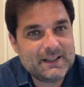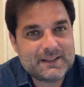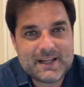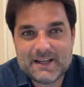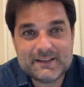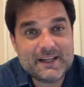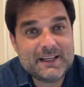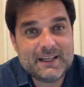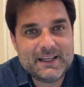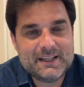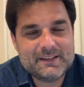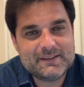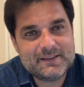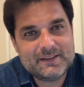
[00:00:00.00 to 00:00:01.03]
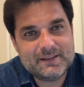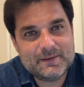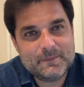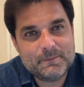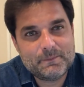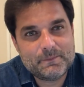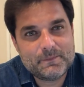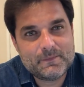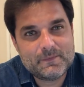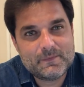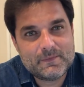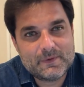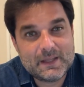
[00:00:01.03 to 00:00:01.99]
traz a riqueza
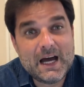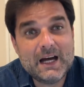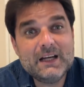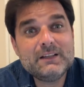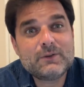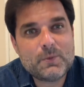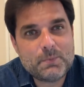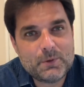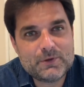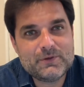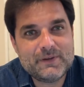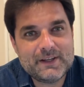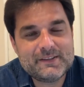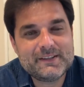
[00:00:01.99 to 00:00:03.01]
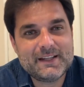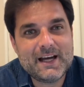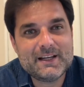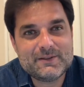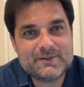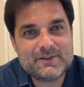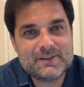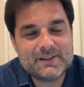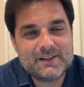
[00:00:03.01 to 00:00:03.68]
da antropodiversidade.